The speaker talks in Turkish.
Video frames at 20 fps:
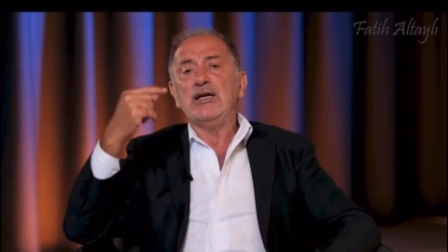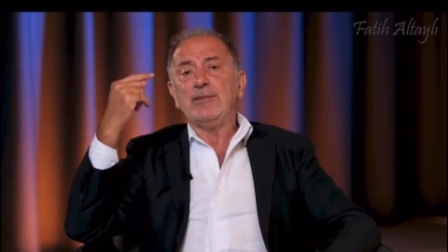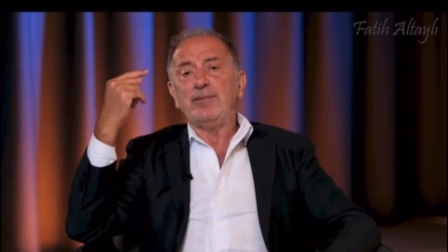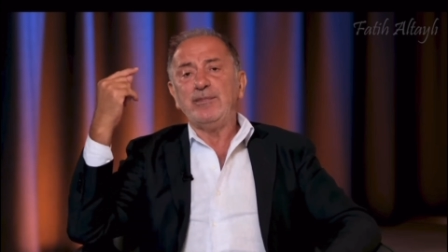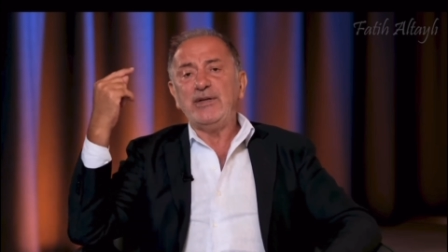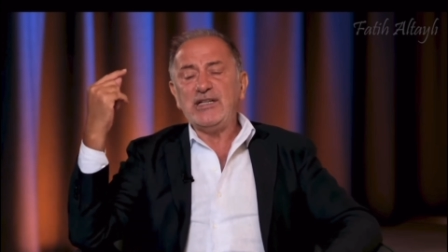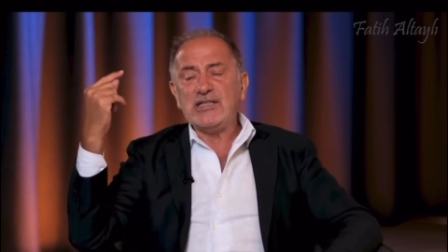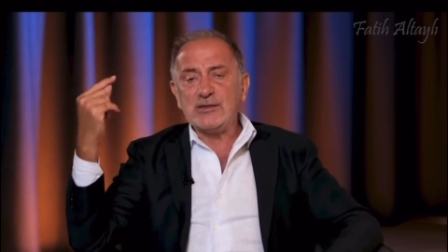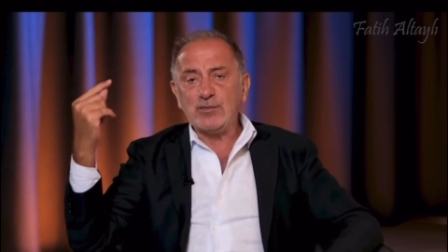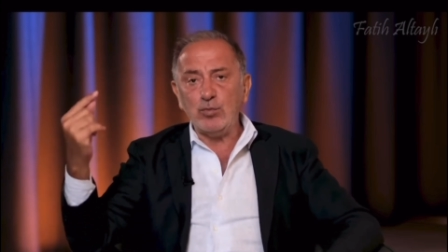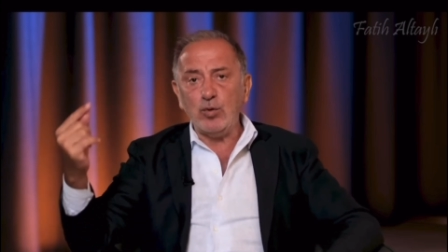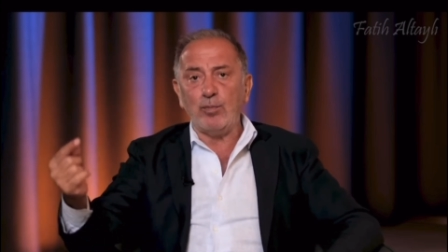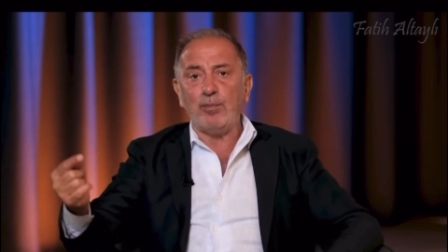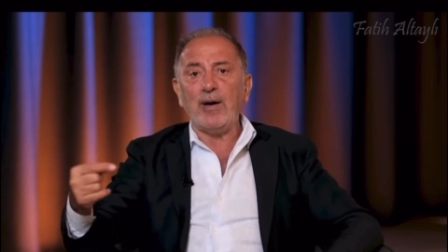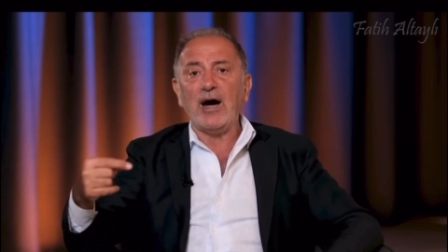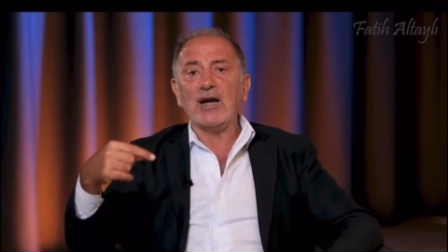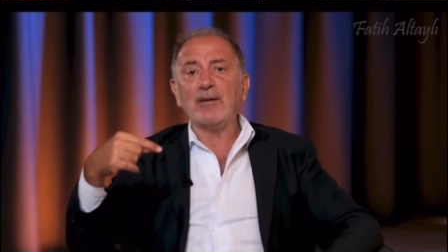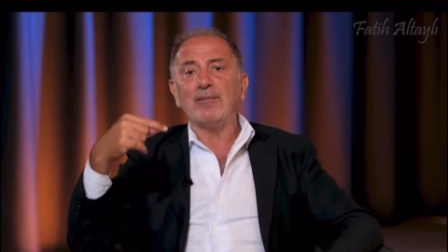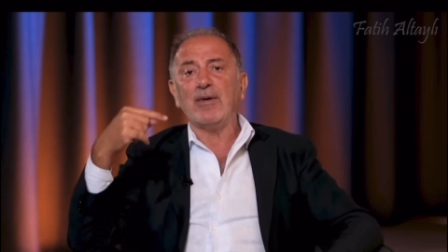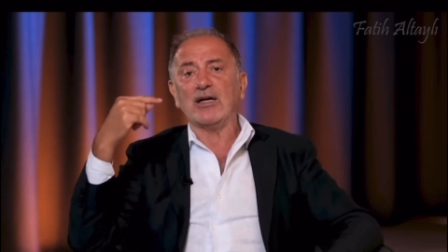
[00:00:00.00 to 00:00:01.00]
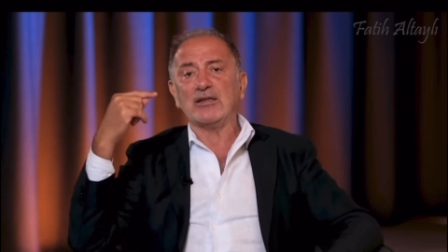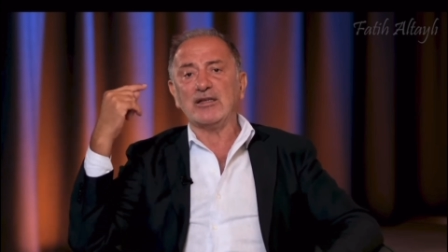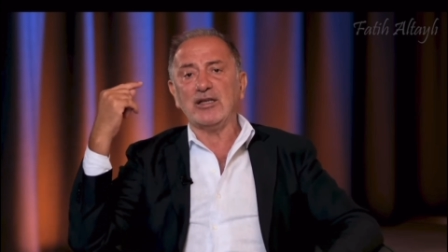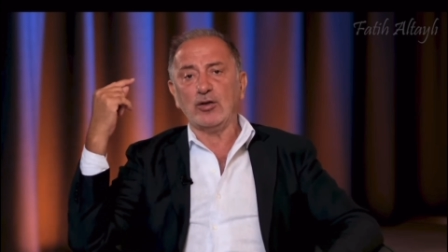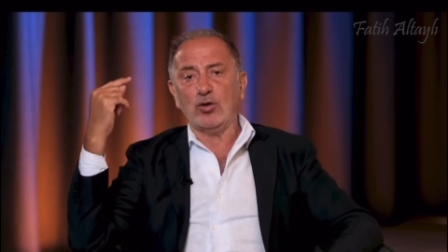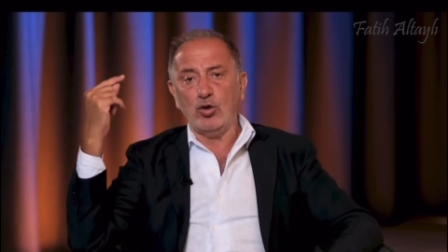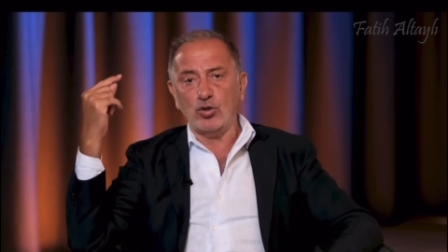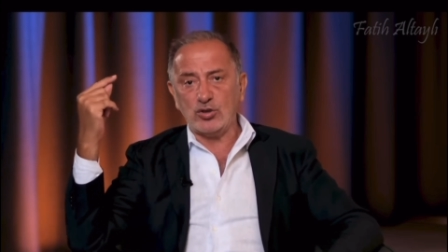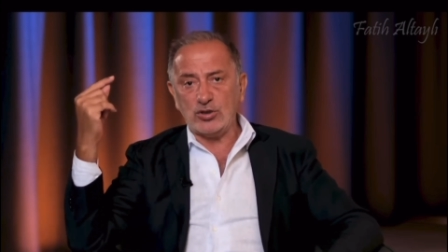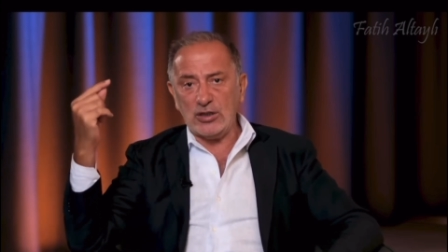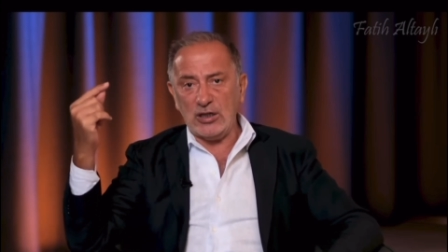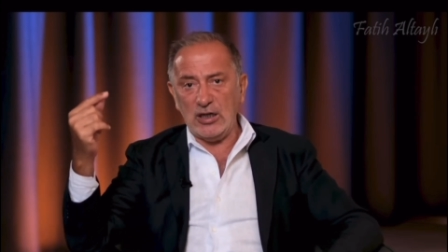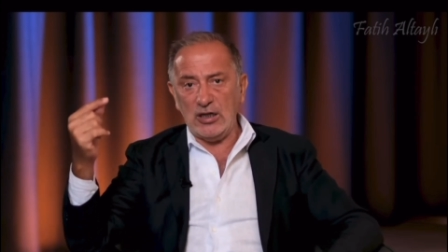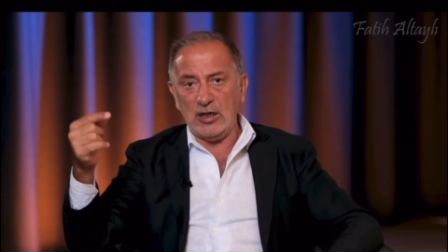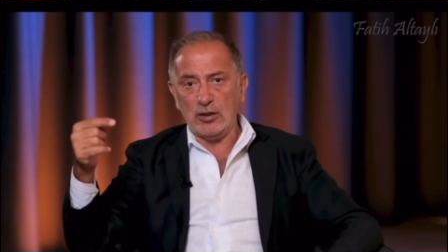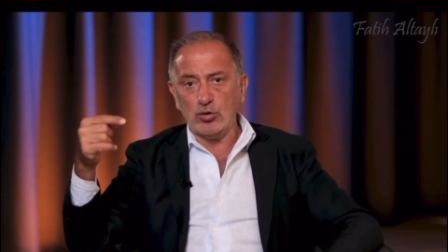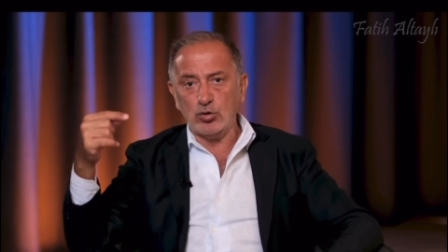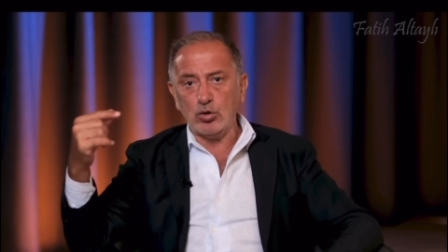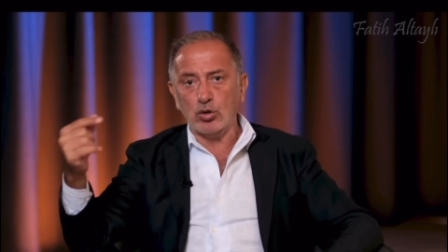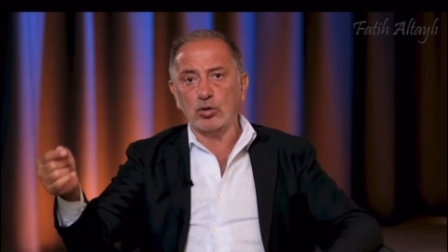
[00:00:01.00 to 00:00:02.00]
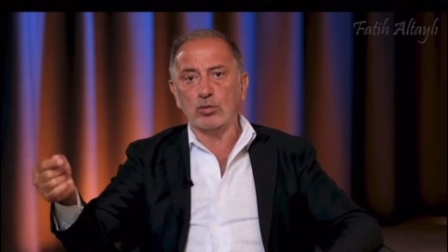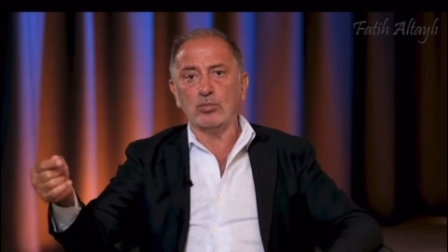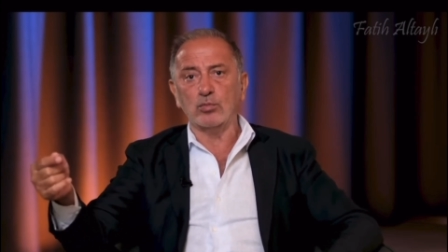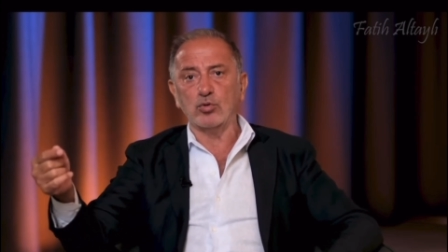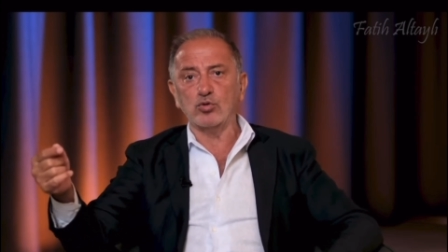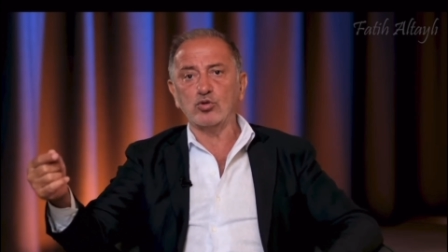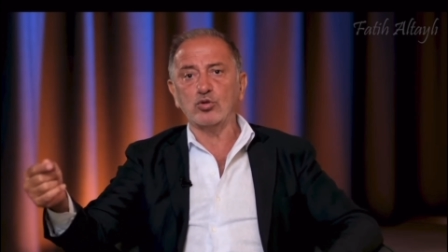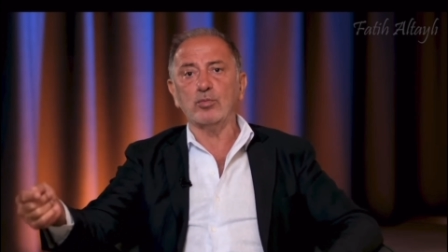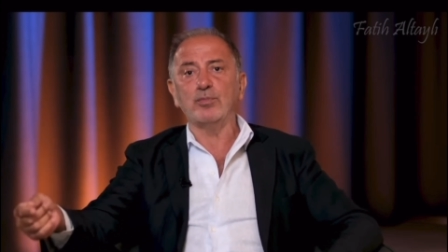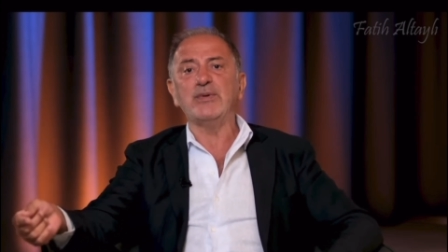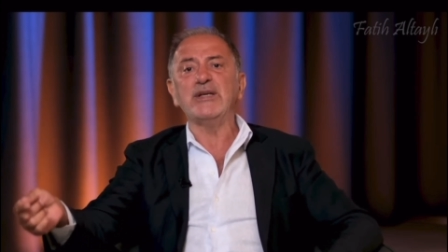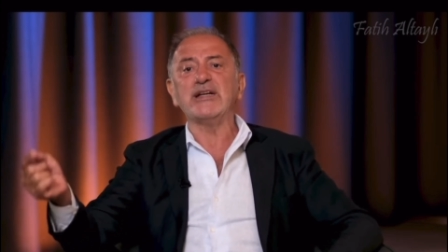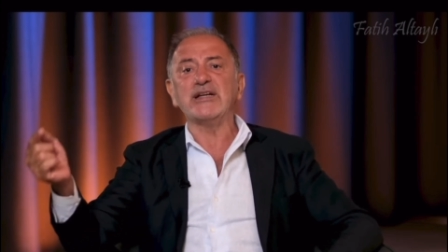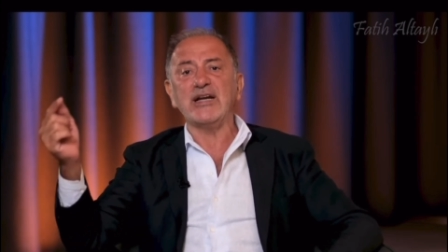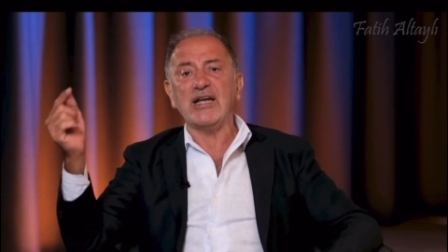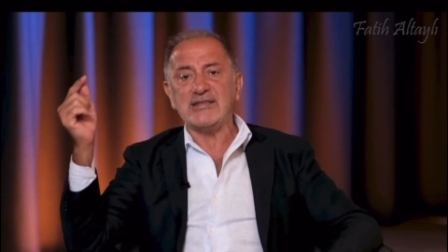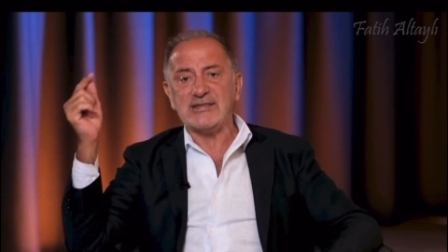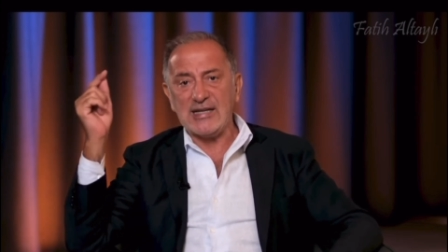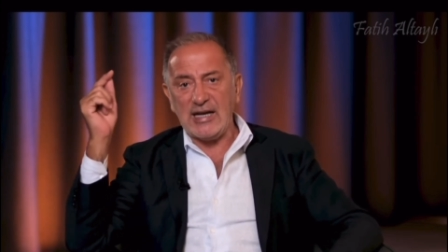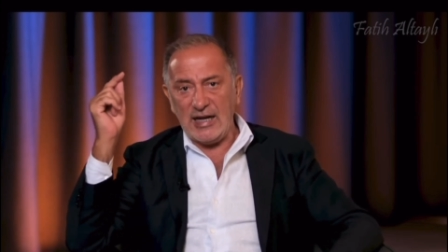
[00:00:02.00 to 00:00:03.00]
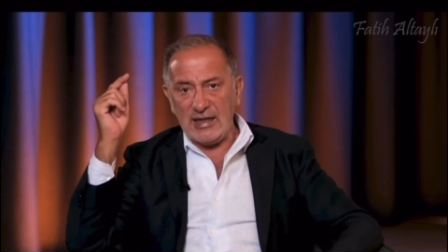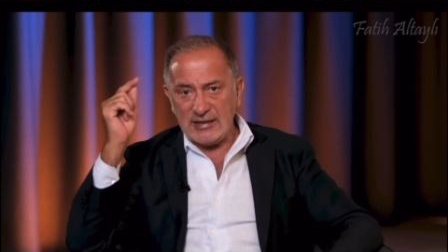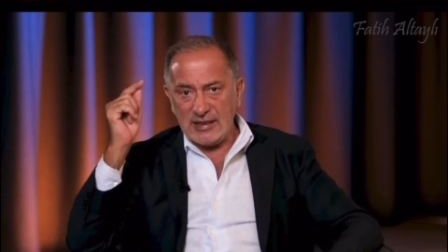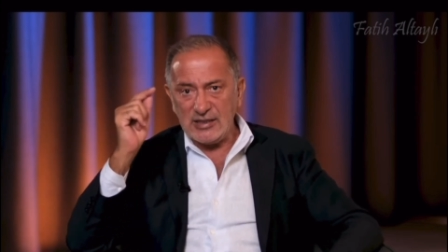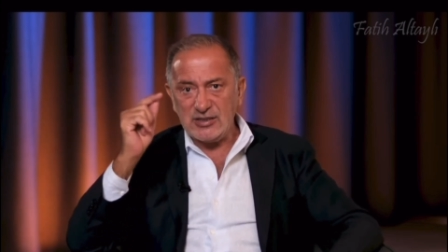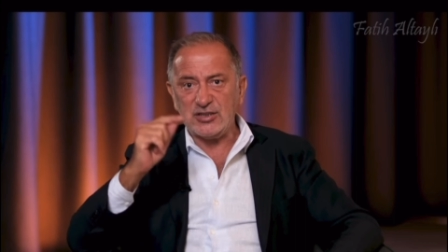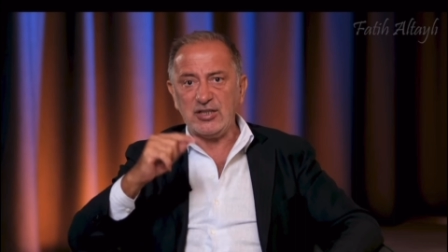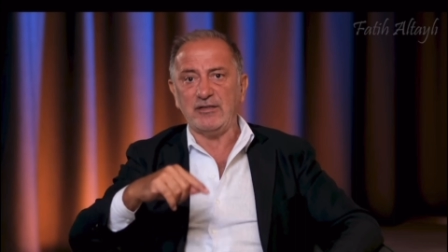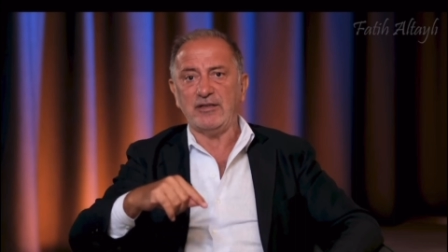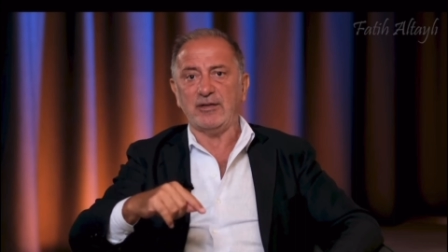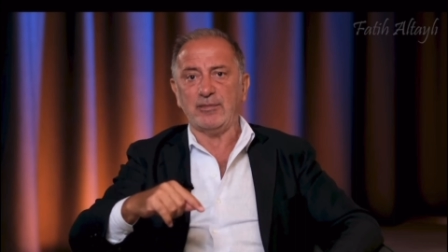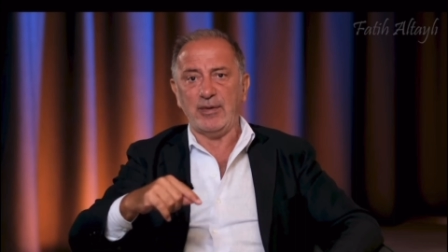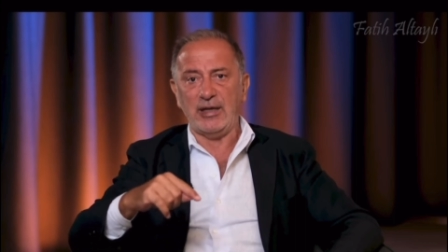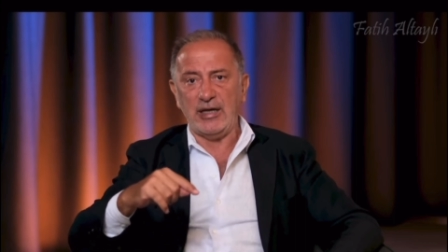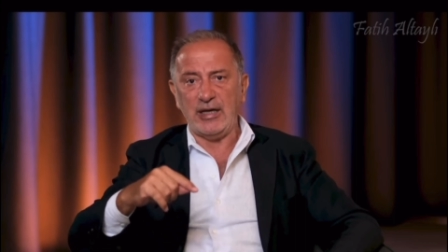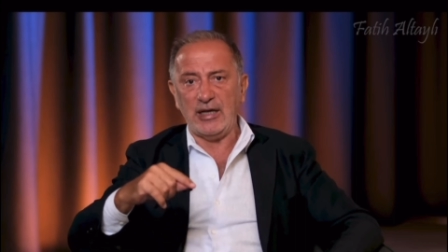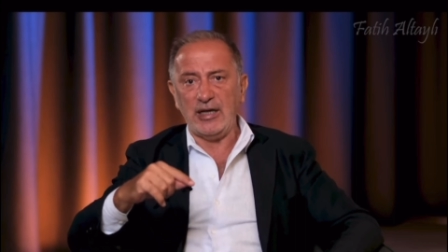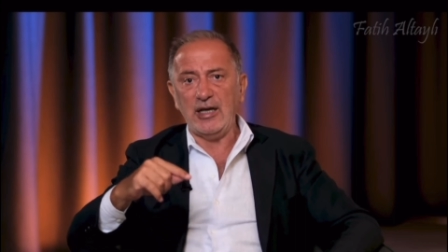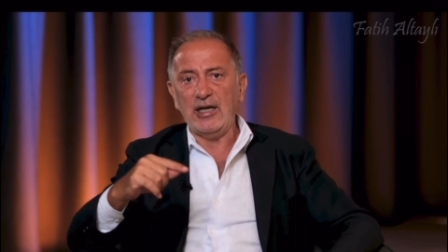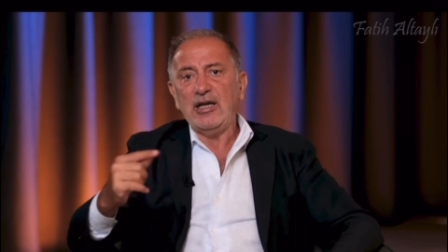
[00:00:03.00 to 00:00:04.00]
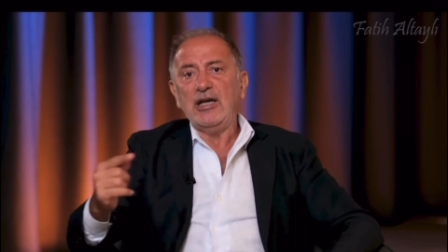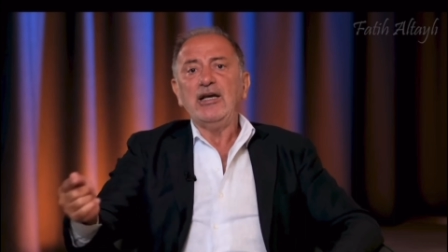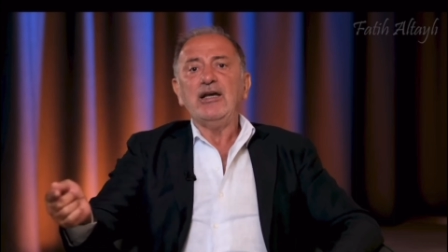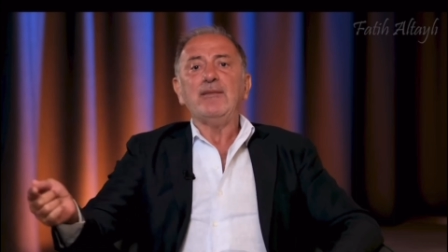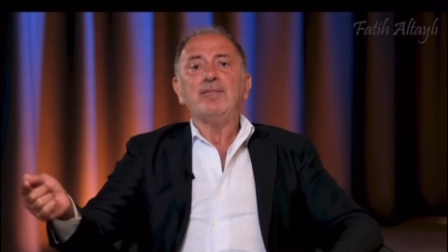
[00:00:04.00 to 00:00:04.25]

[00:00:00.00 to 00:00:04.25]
biz bu parmakla gösterilen durumumuzu bir rezayete çevirmeye,